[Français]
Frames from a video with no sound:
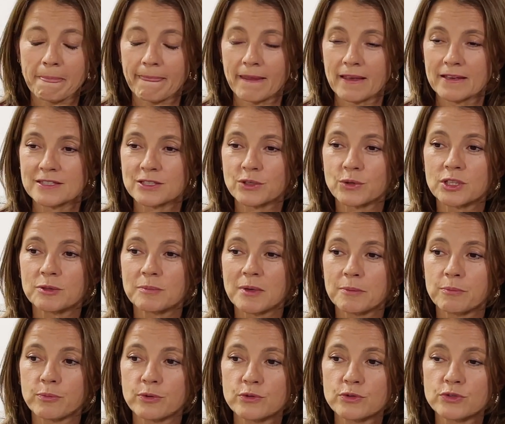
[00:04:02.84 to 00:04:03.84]
Si on n'aimait
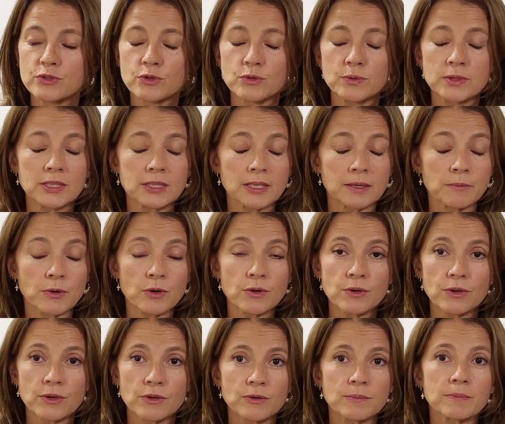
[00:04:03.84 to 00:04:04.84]
plus celui qui est
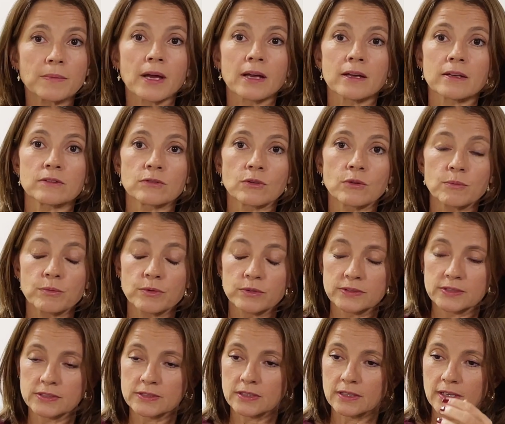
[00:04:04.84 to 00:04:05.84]
mort, par exemple,
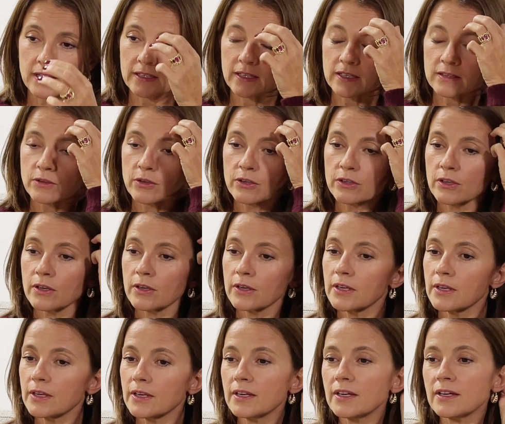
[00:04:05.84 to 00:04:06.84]
si c'est le cas d'un deuil,
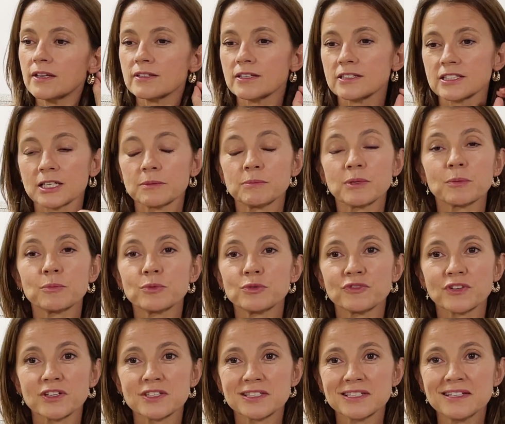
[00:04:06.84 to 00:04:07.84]
ça serait bien plus
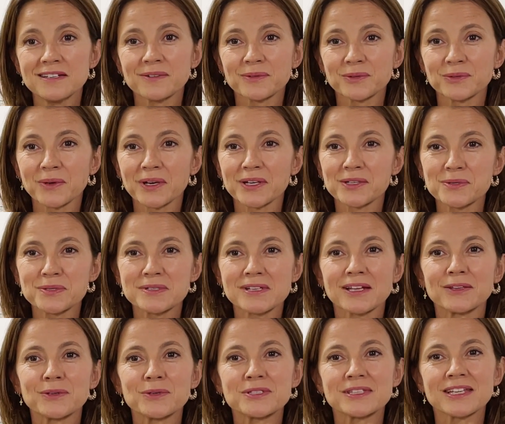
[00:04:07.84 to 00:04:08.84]
facile, on aurait juste la
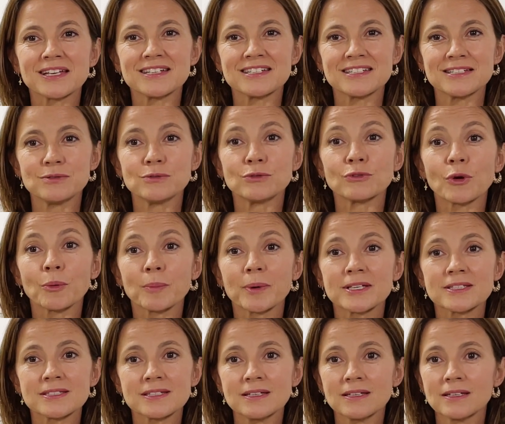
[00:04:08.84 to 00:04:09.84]
nostalgie du temps
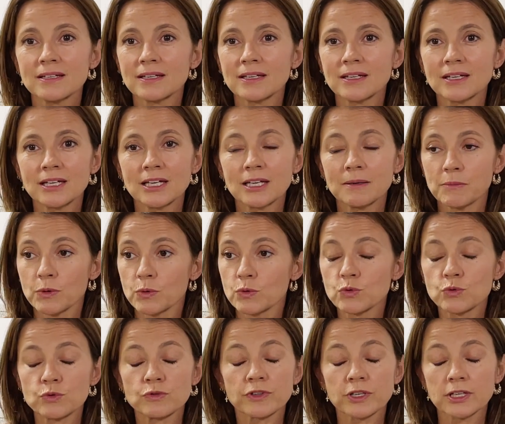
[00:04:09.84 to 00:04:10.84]
passé, mais on ne
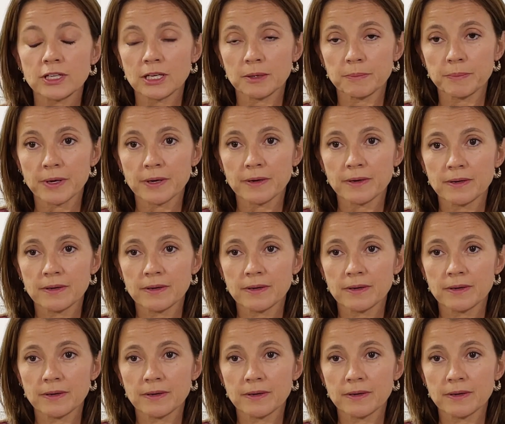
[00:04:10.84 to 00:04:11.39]
souffrirait pas.